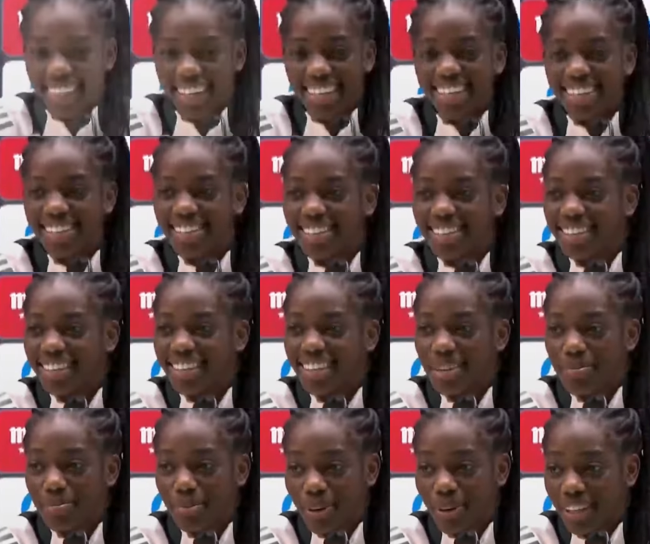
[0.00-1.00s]
Que es
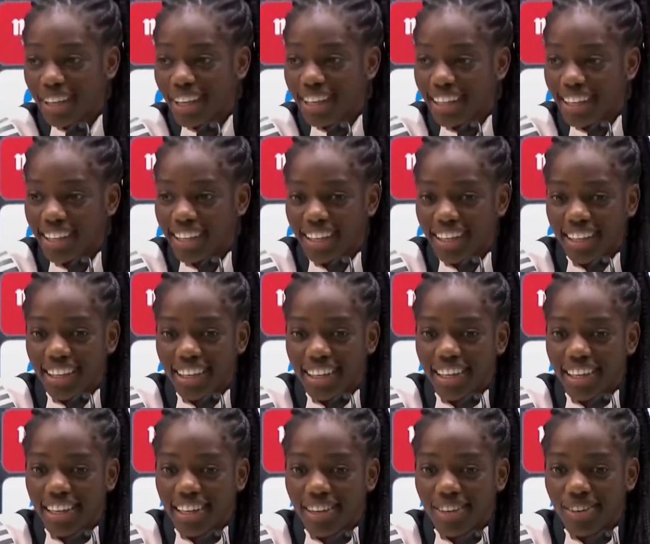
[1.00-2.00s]
importante de
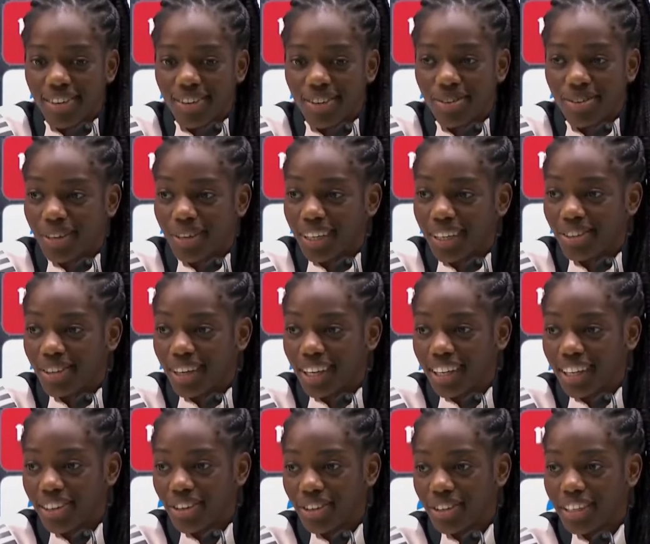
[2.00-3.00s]
tener
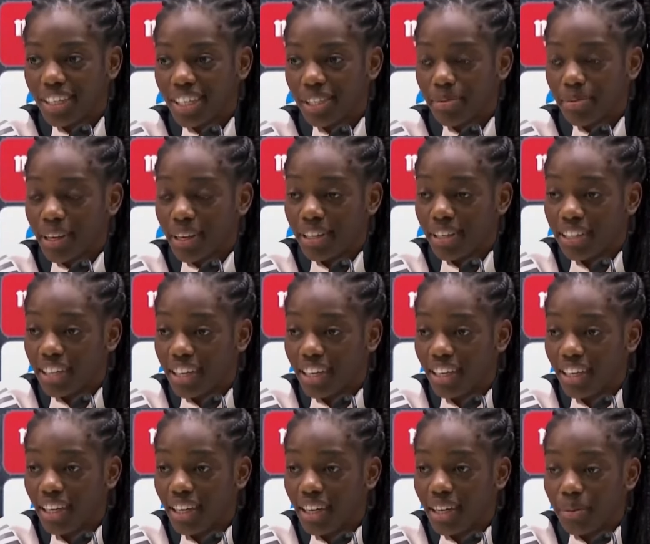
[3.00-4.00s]
jugadora con experiencia
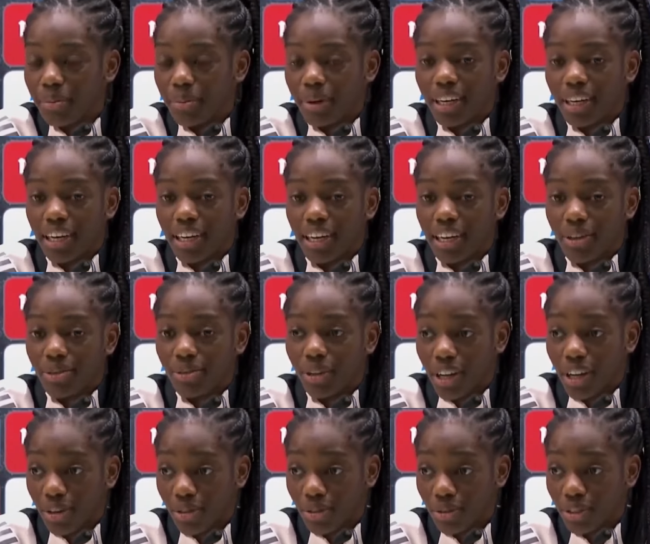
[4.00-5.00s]
para
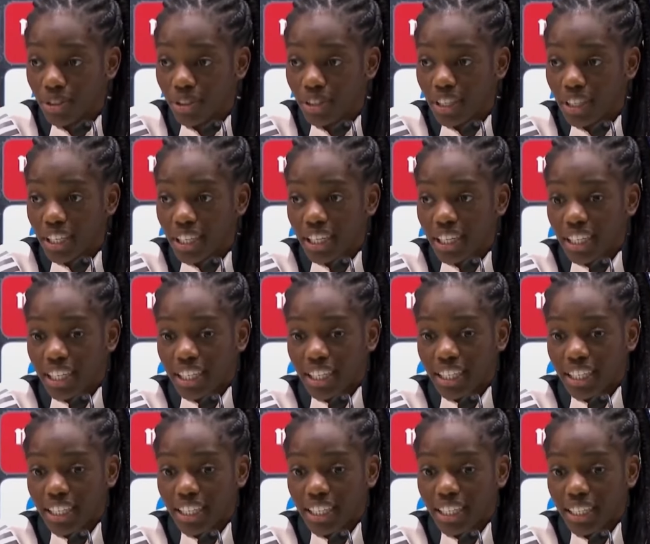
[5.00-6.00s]
ayudarnos
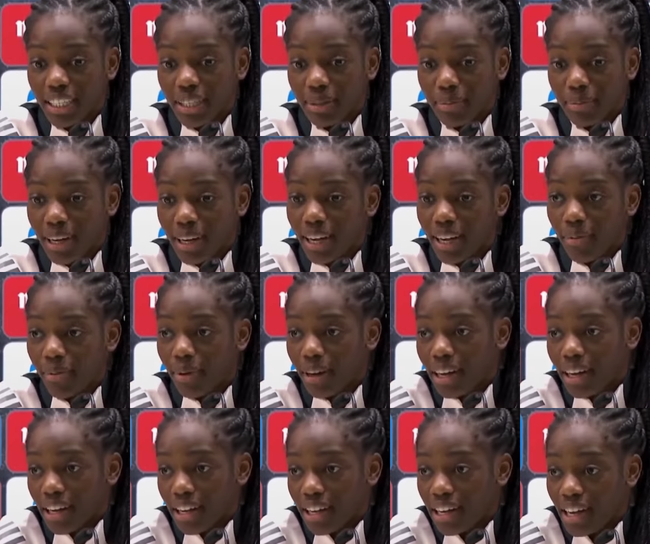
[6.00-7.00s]
y para
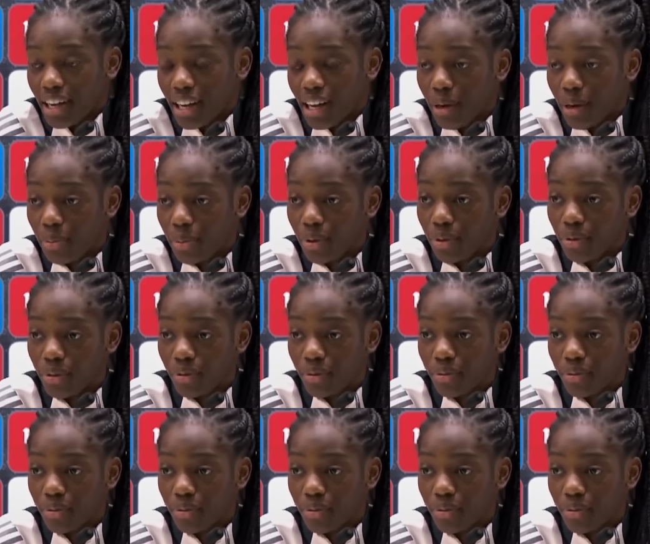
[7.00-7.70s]
hablar en el campo.